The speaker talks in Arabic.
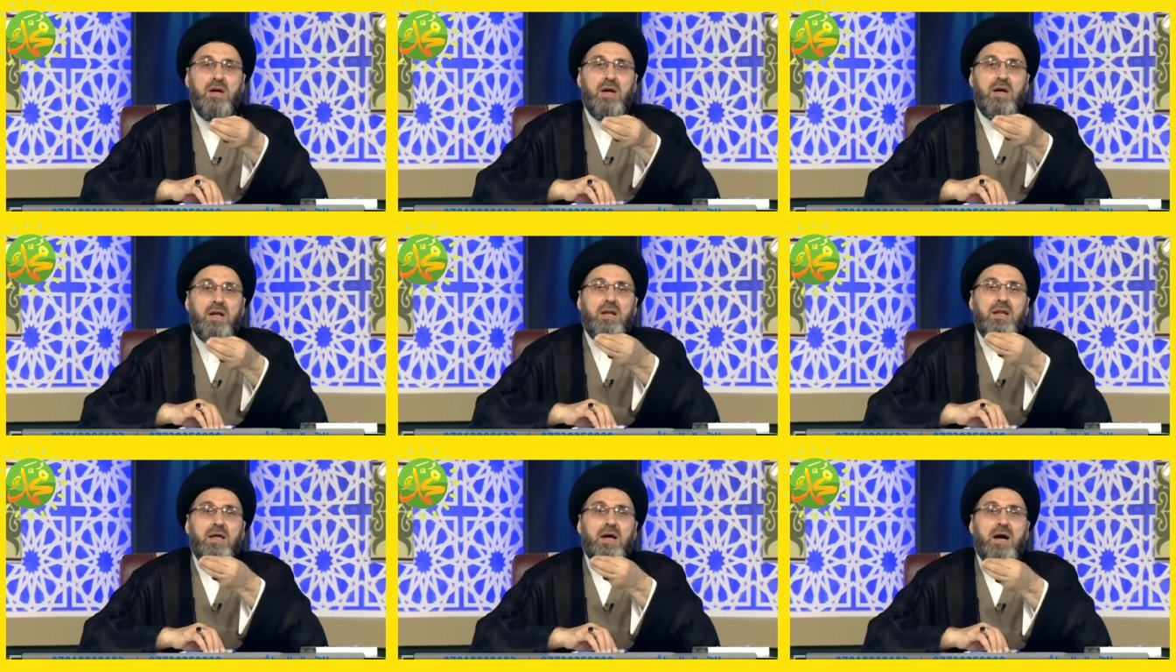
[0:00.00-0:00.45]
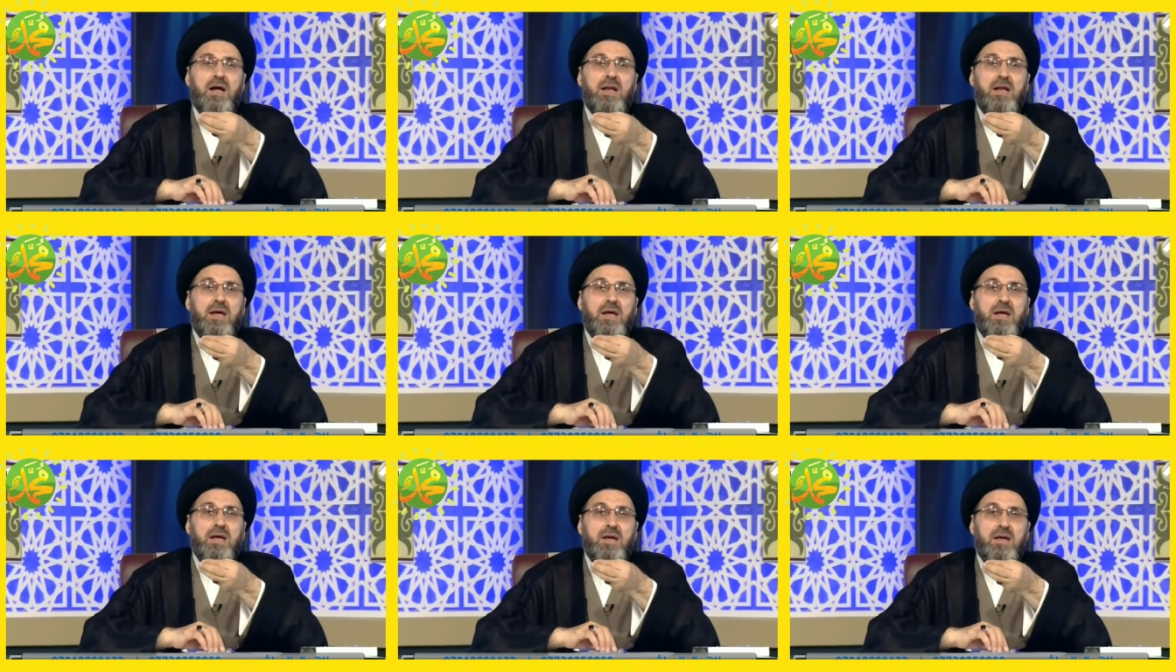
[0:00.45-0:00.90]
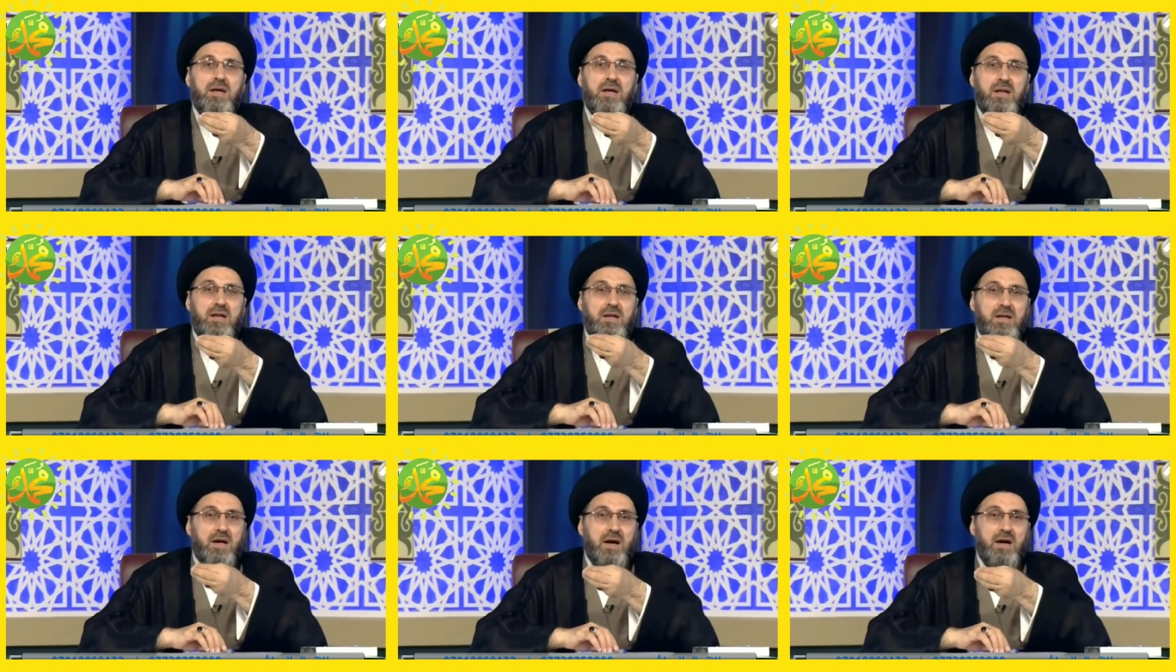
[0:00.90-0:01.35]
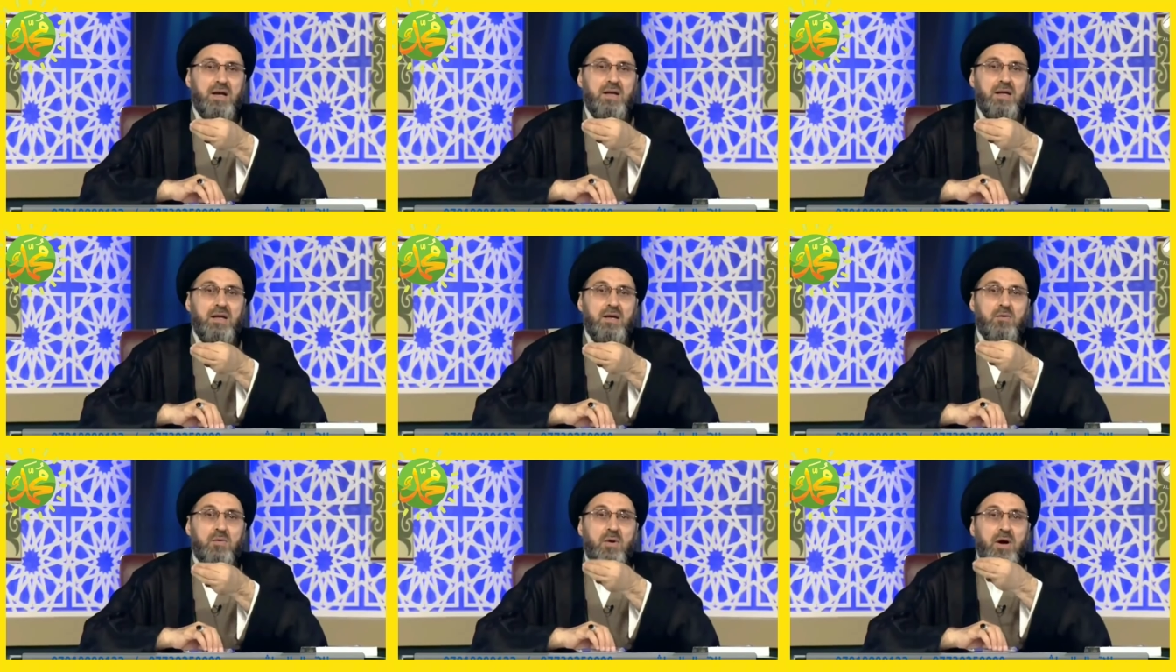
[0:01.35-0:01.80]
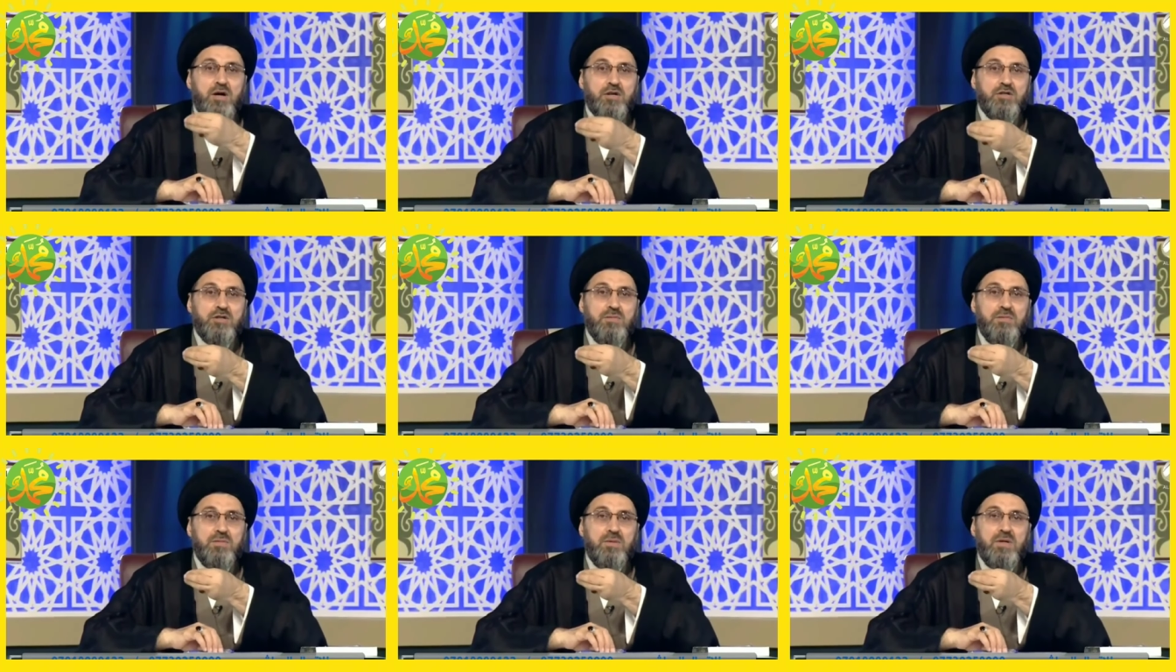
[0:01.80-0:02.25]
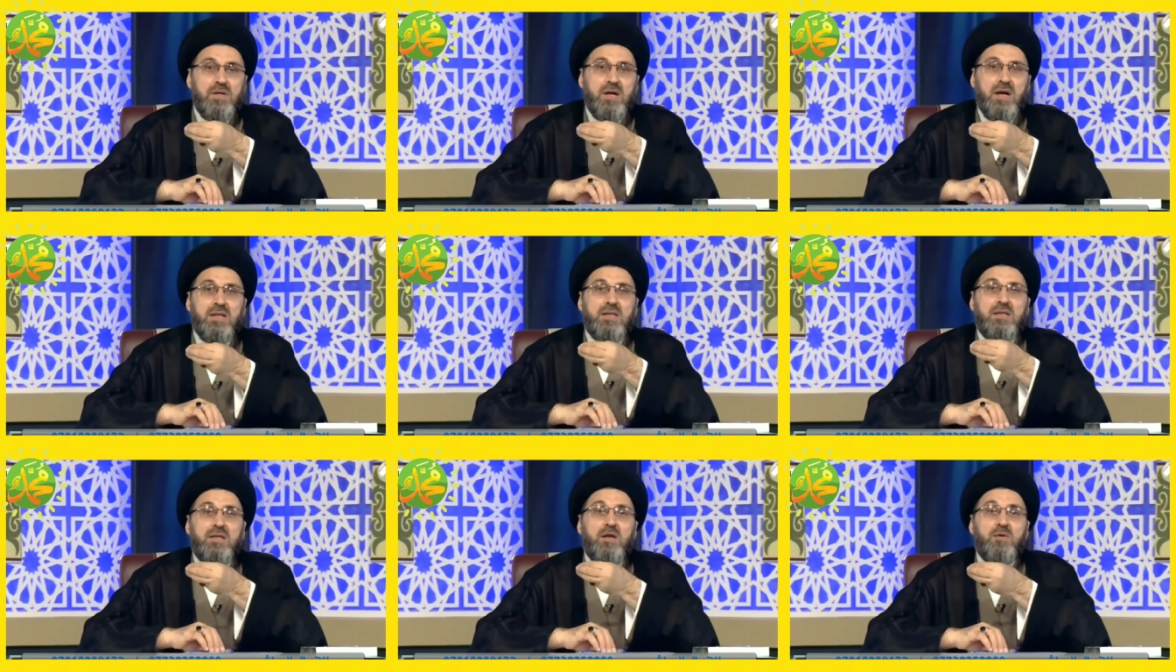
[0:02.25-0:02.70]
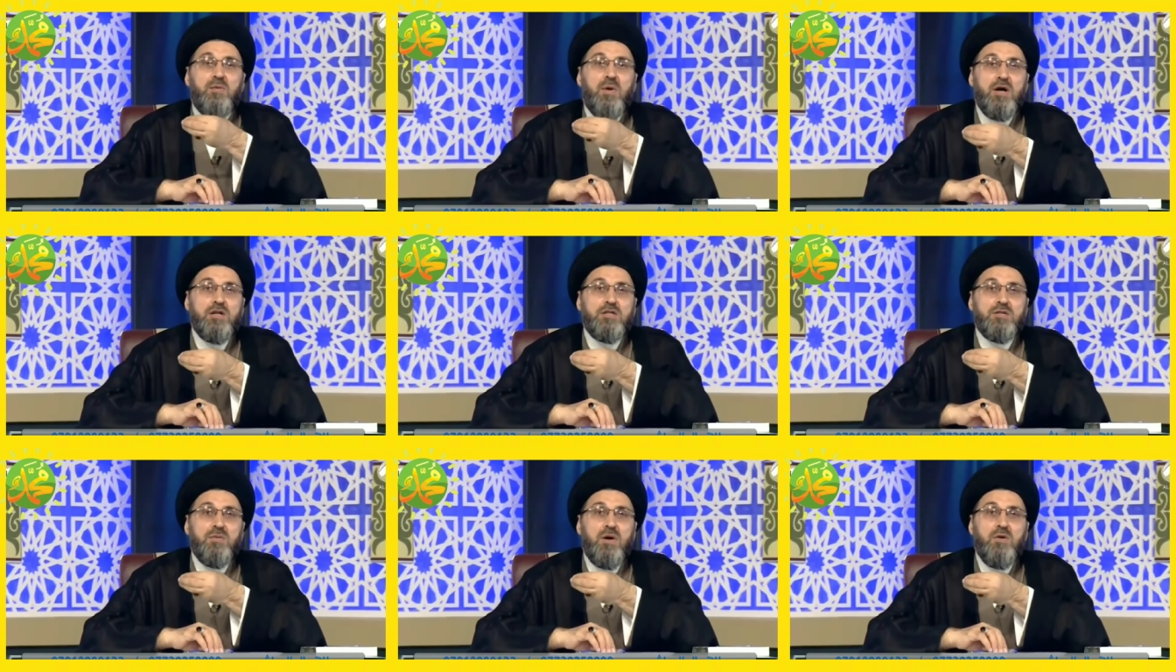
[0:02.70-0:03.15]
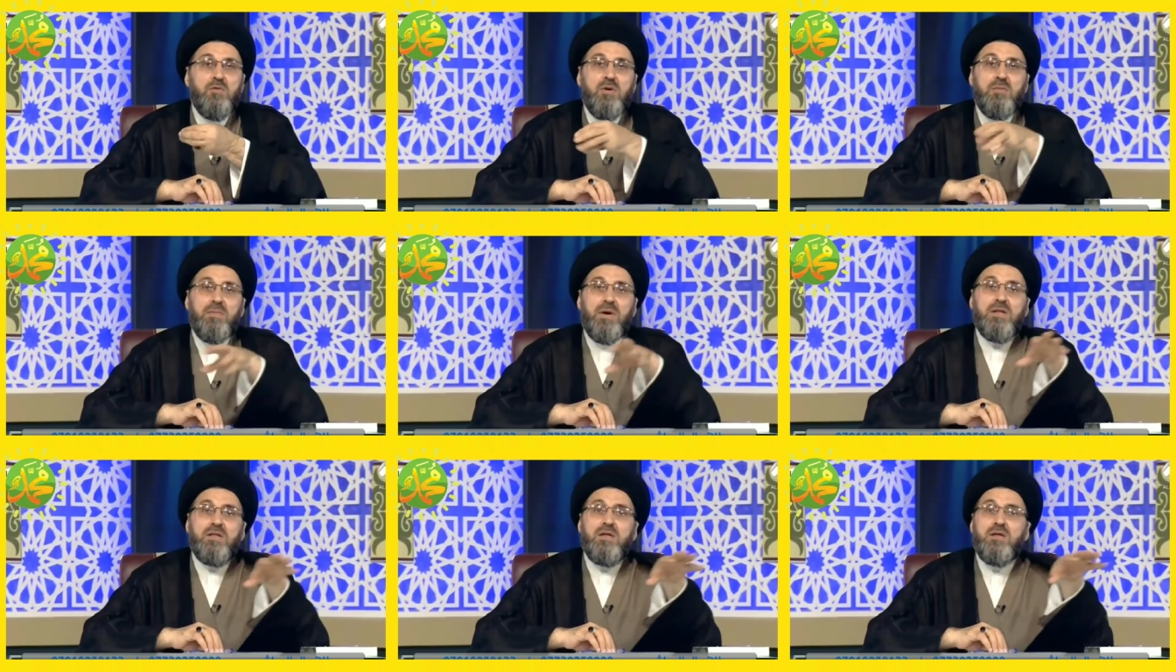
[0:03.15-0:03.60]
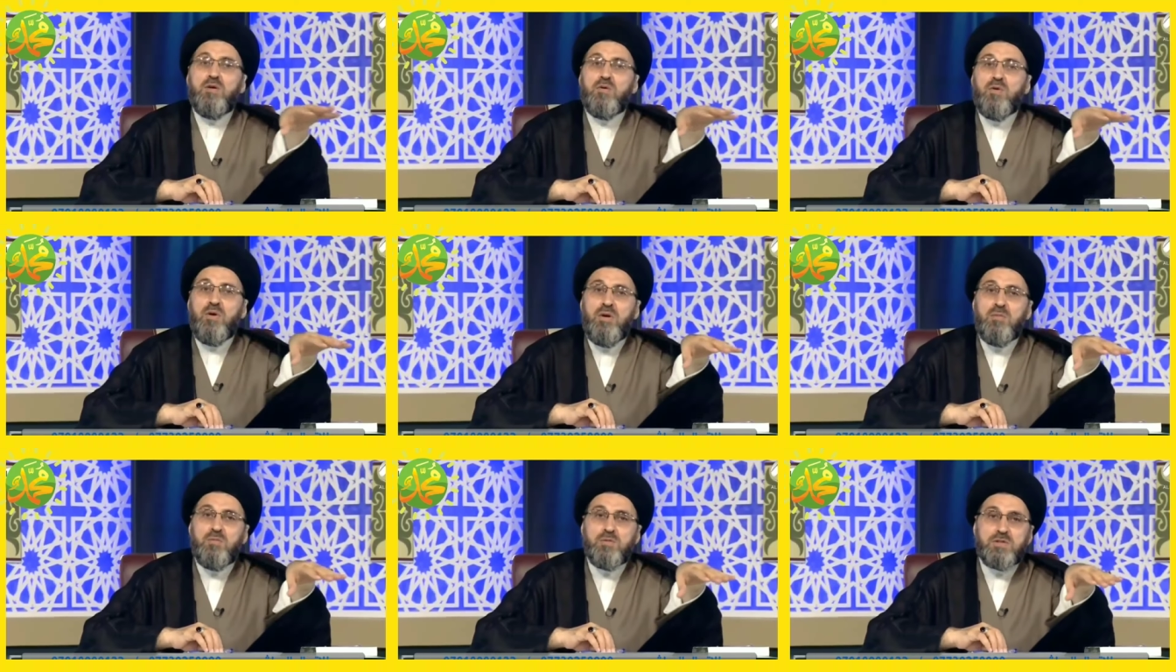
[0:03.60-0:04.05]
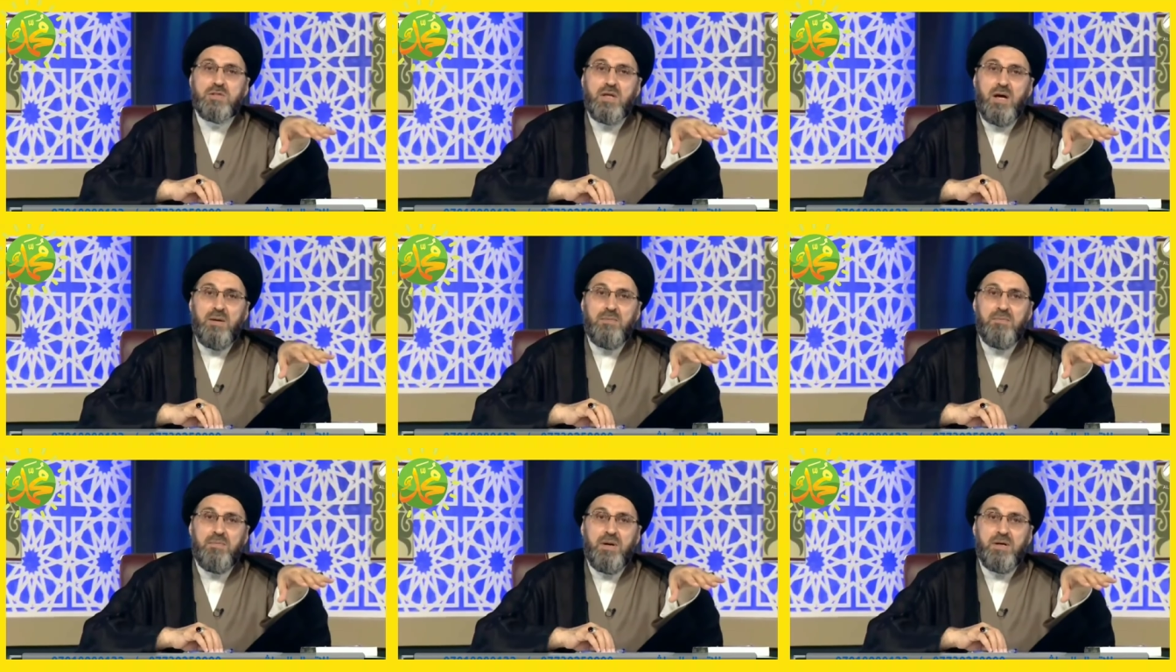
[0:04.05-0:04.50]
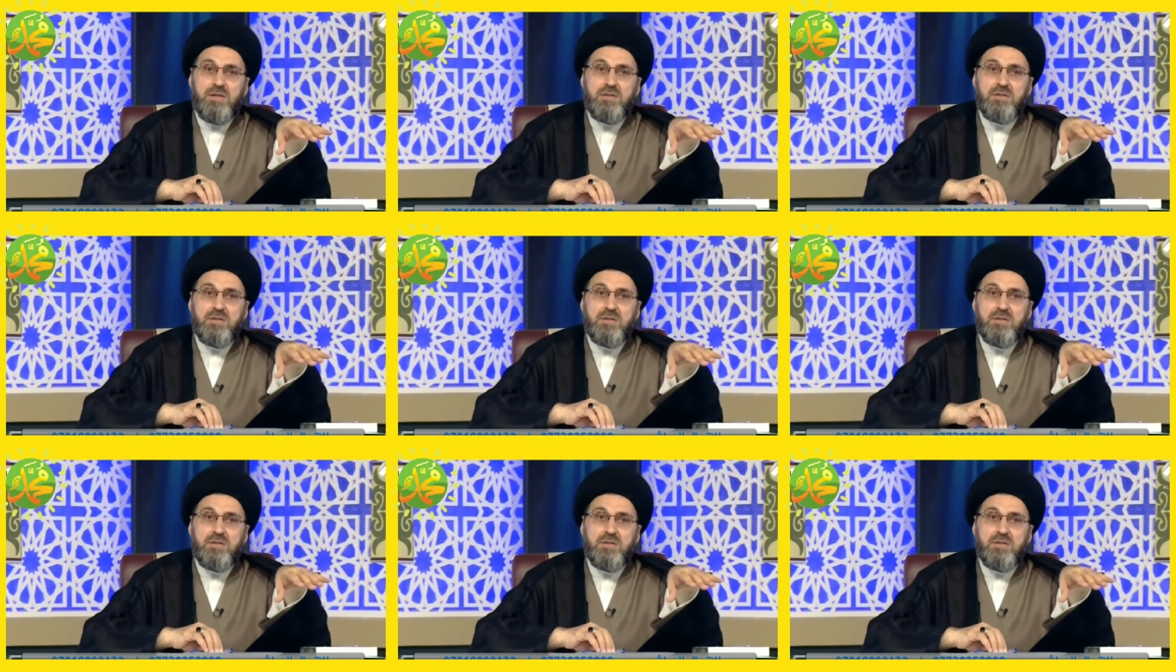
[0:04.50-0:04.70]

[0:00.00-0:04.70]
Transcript: اللي عليه اللي عليه واجب يؤدي الواجب اول بعدين يروح للمستحبات